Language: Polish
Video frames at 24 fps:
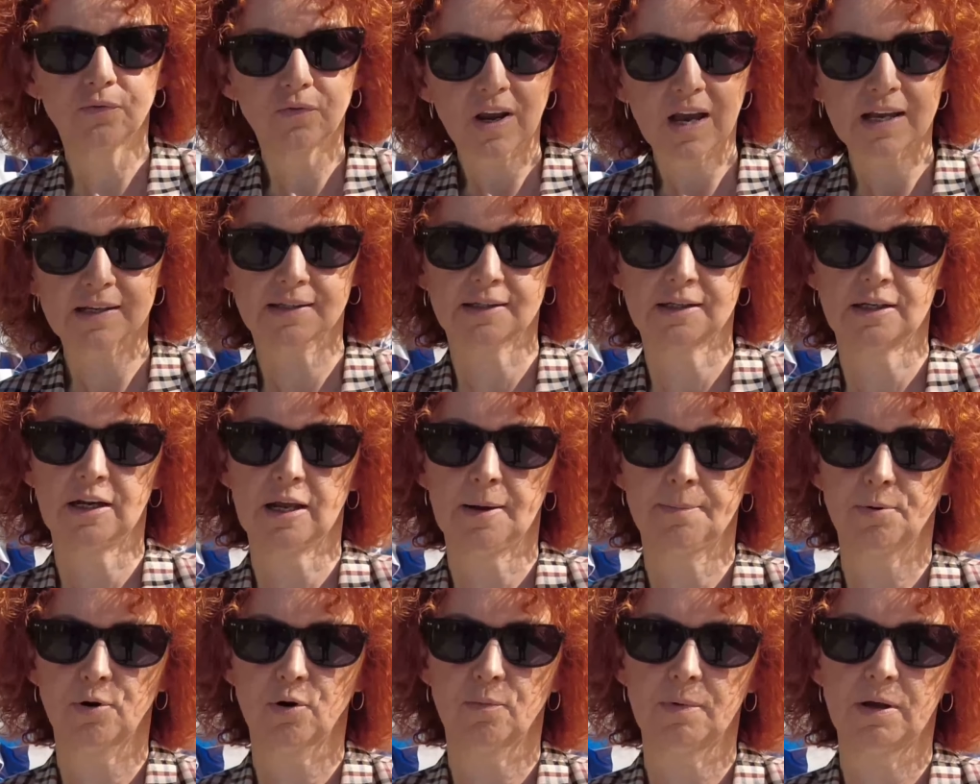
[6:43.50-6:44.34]
wjazdy
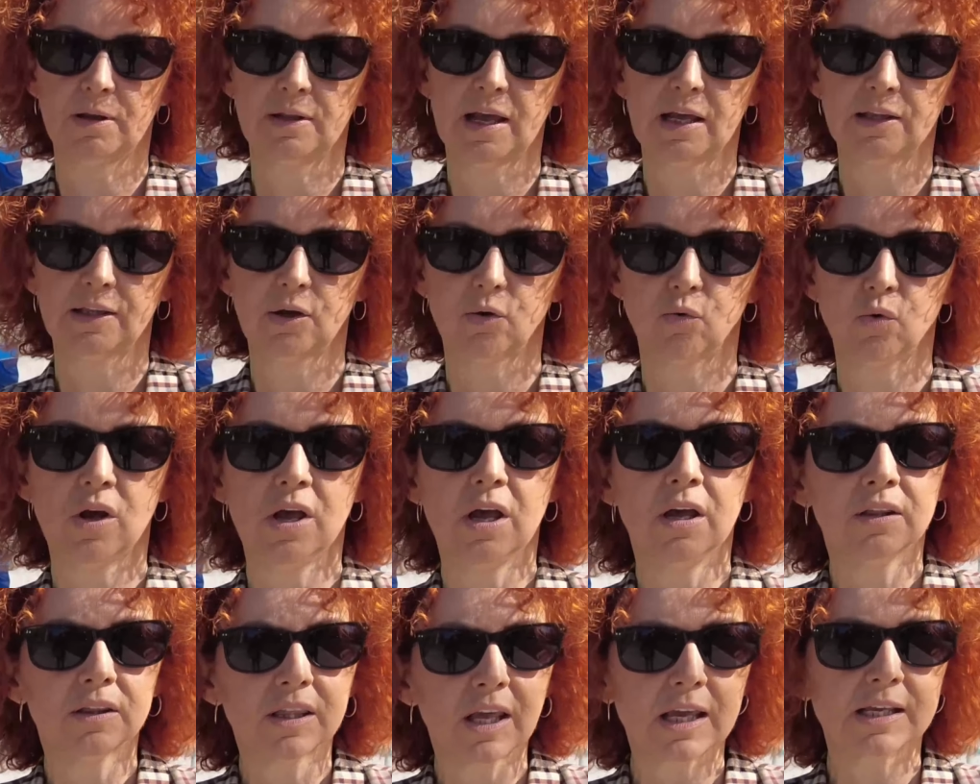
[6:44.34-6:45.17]
na promenadę
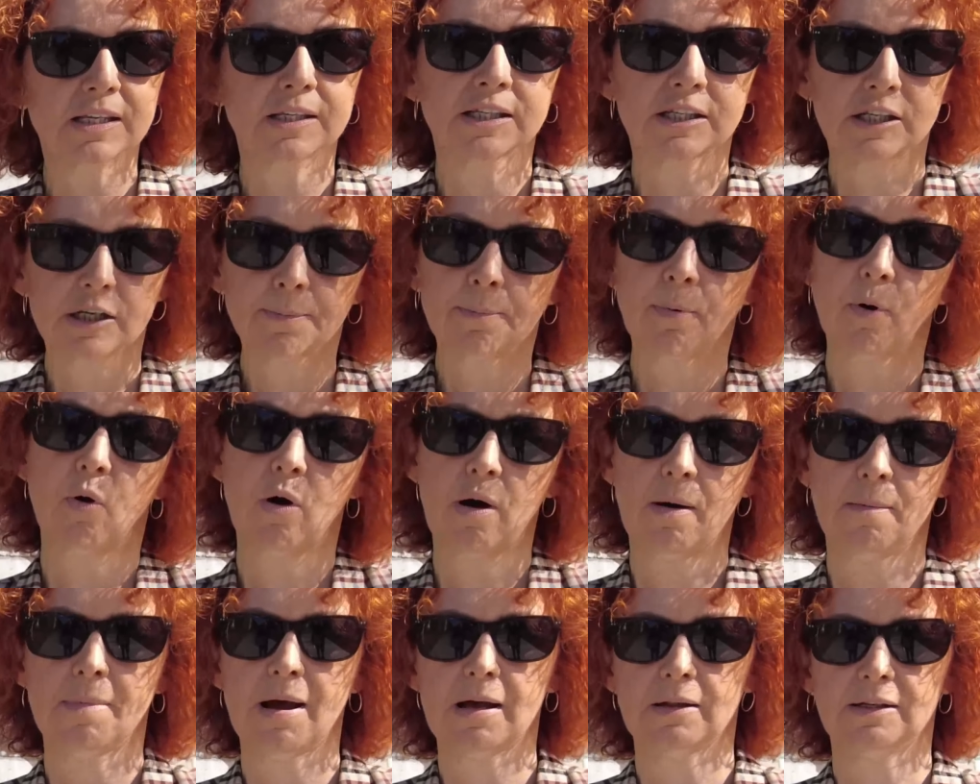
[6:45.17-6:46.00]
te z tych
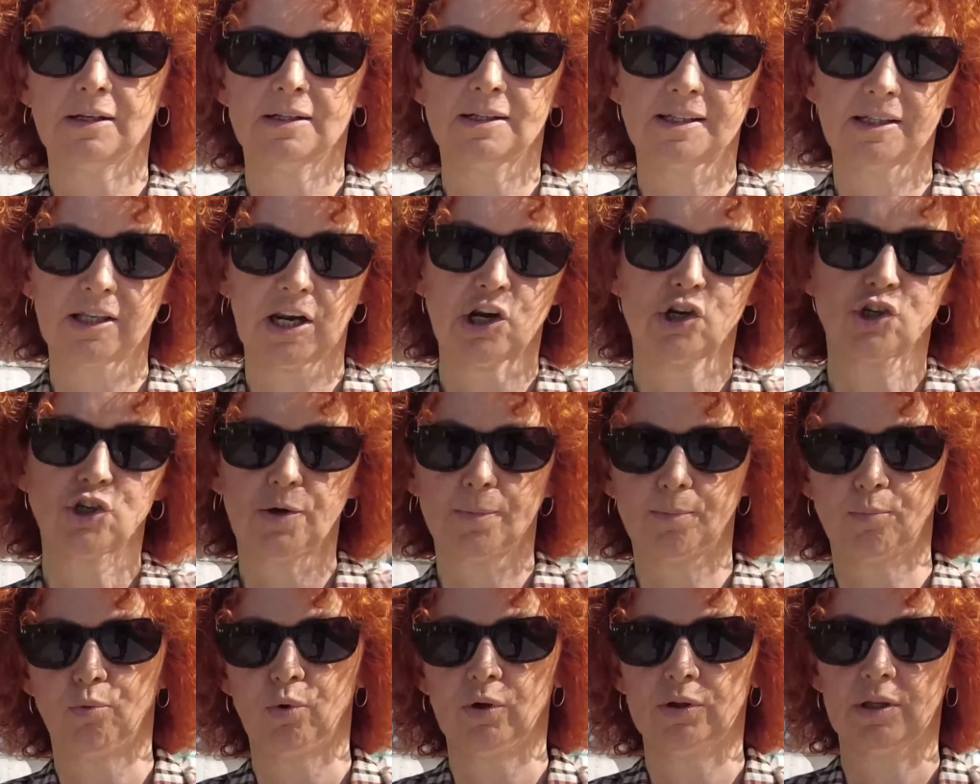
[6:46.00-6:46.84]
połamanych
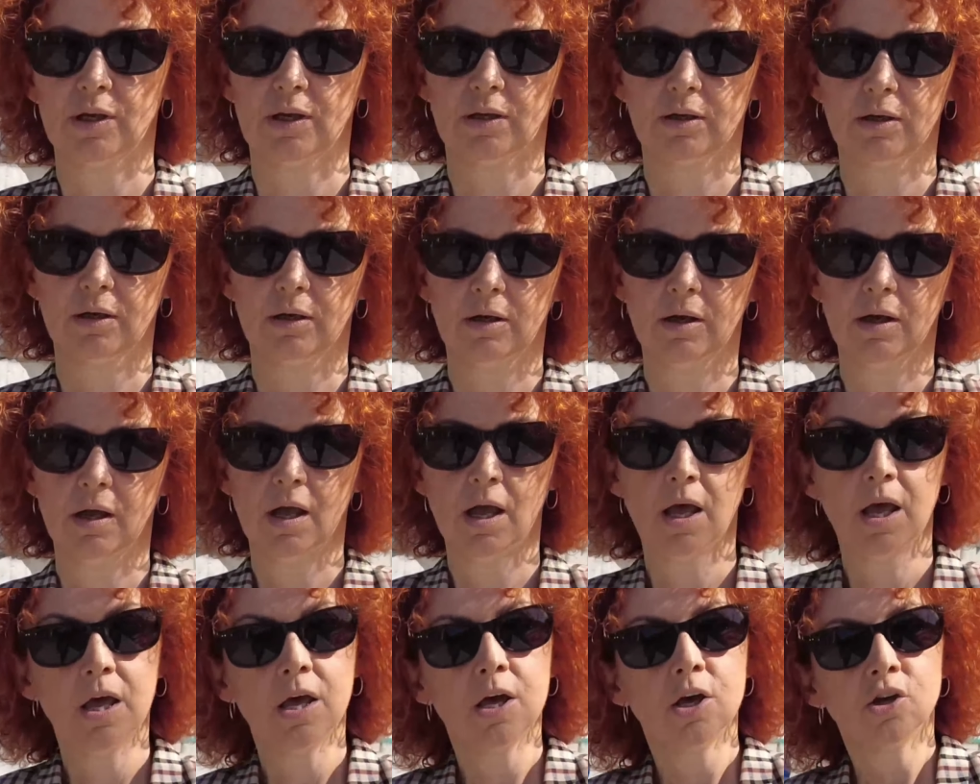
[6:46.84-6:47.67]
strasznie płytek.
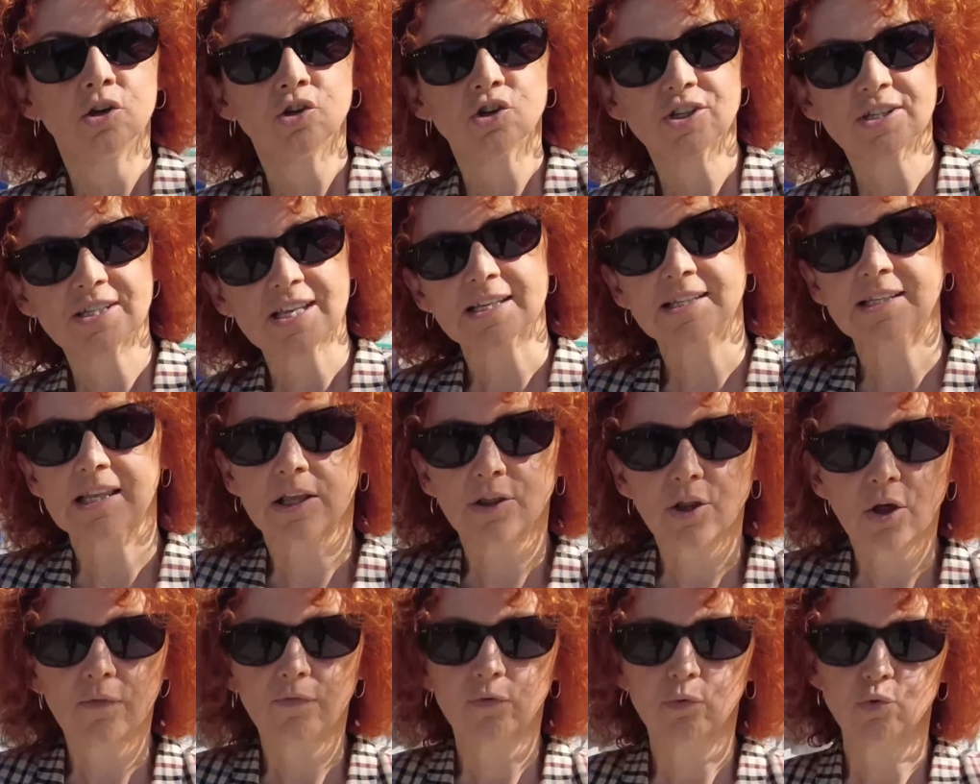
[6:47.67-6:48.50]
Czy
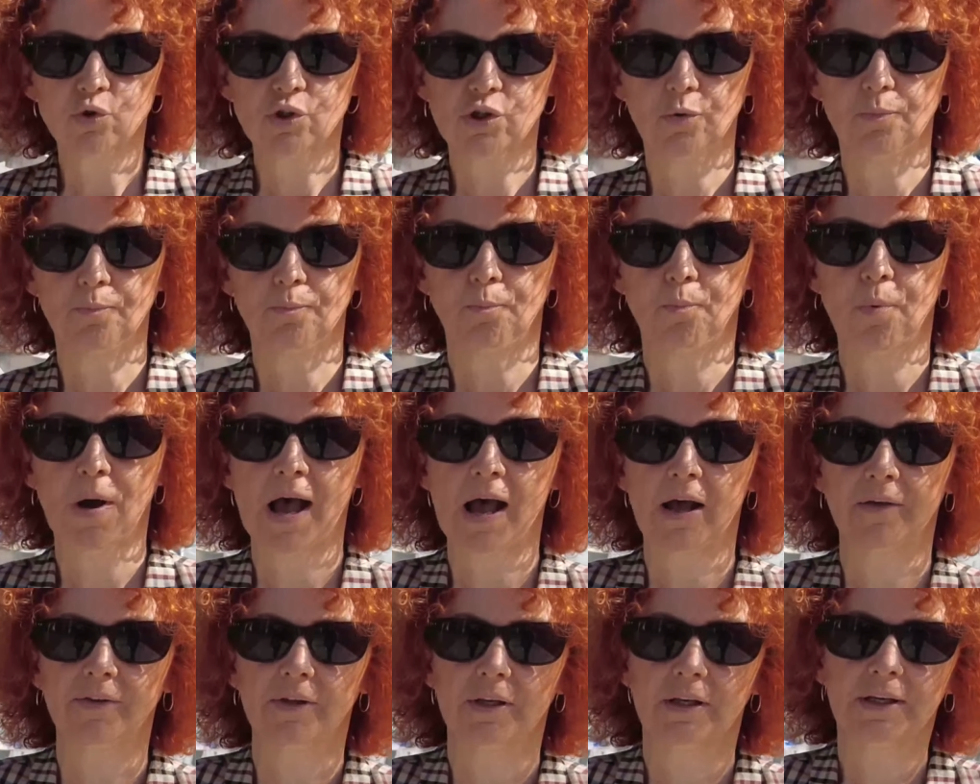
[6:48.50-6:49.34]
zastanowił się
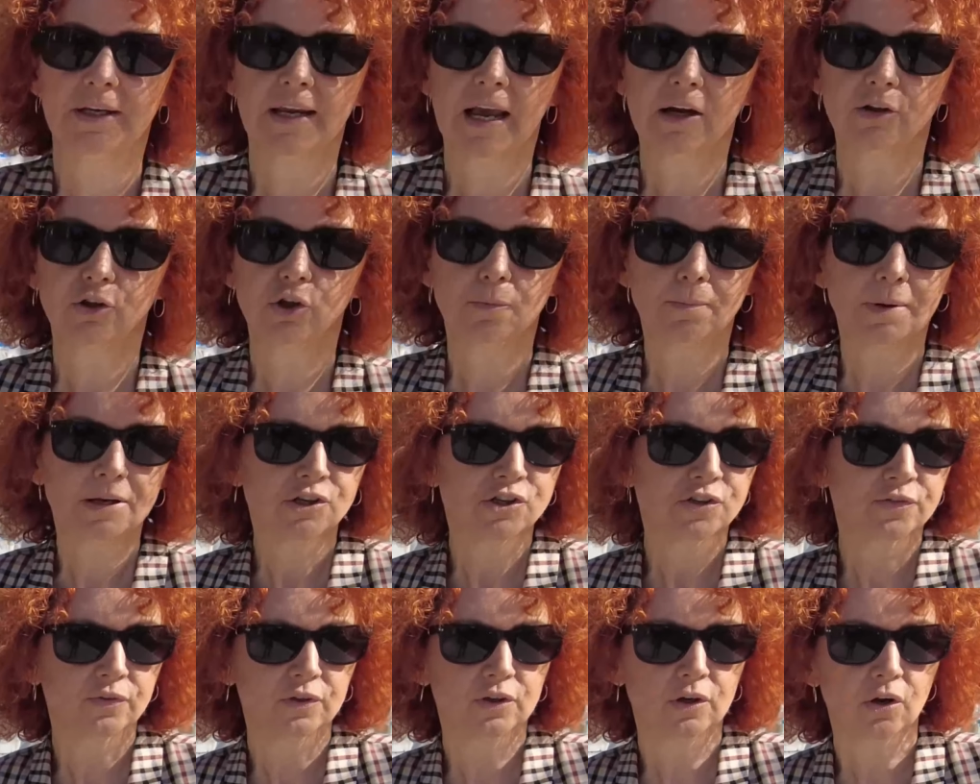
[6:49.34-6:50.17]
pan, jak to
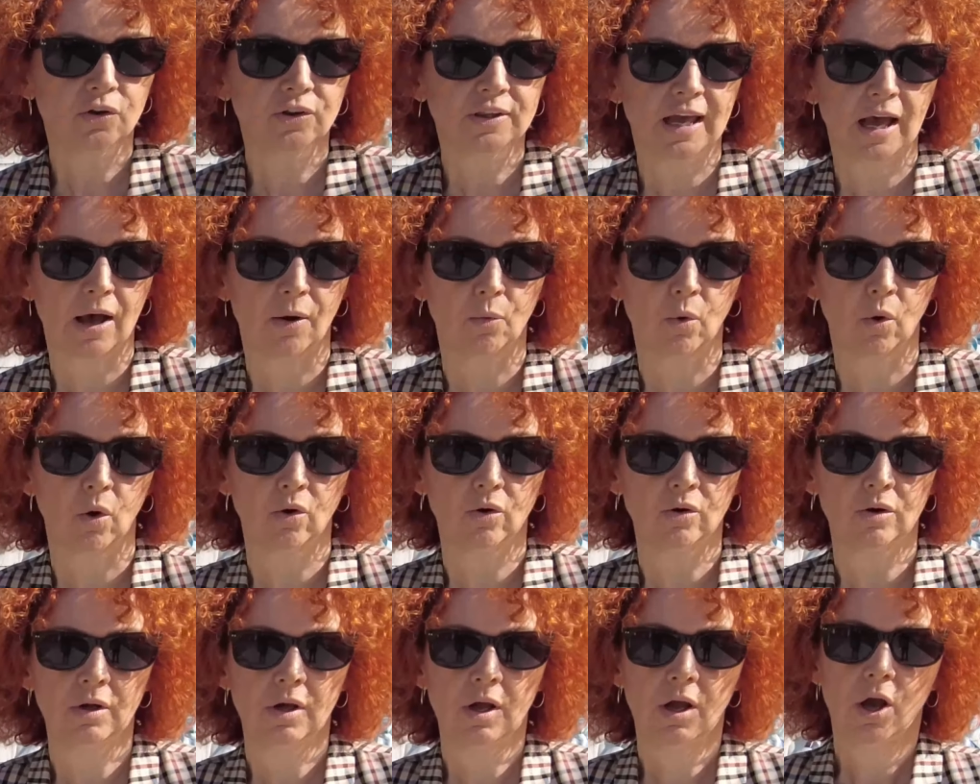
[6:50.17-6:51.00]
będzie wyglądało?
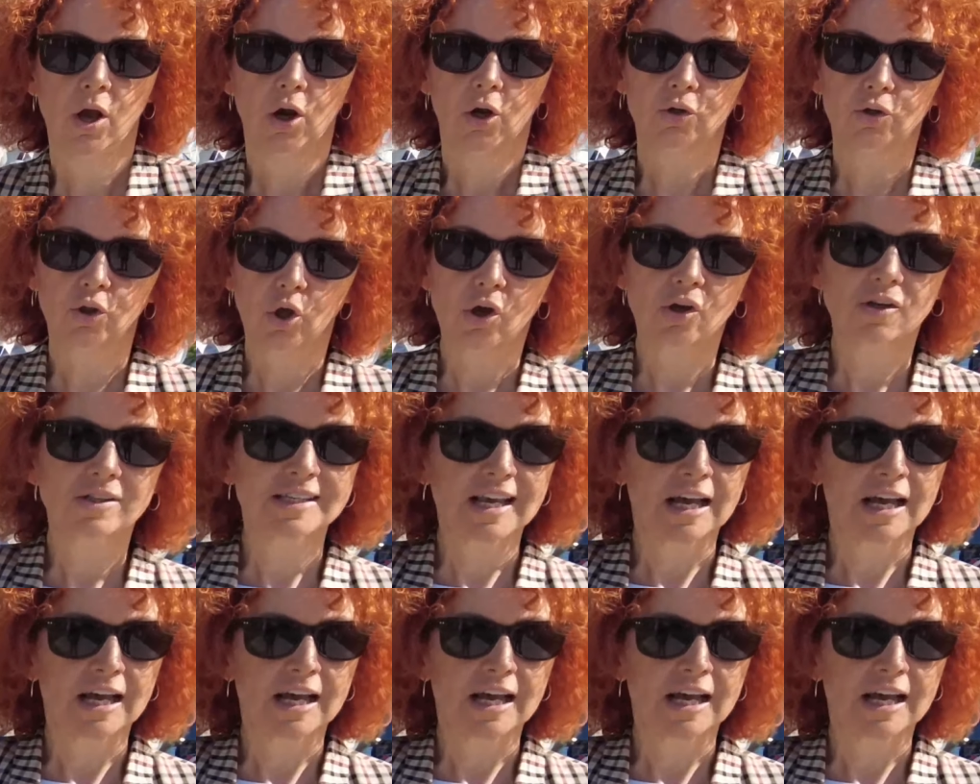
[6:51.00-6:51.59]
Kto